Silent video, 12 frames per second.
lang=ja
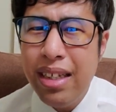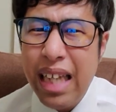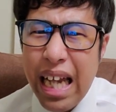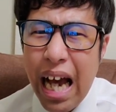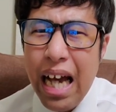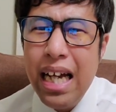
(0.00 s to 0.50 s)

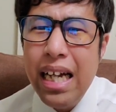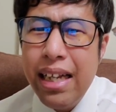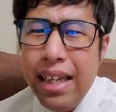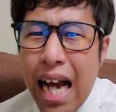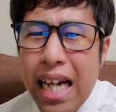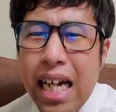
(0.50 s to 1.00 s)
ただ、
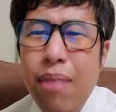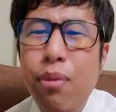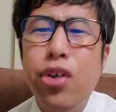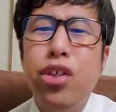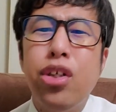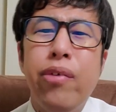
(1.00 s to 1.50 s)
なんか
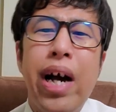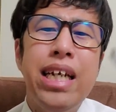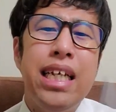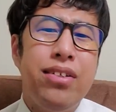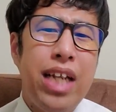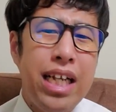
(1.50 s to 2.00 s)
もうちょっとわかり
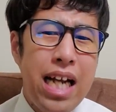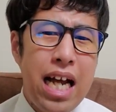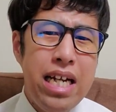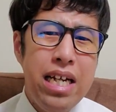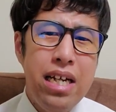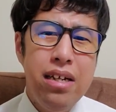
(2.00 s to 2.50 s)
やすくでき
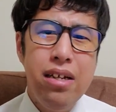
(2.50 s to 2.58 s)
ない？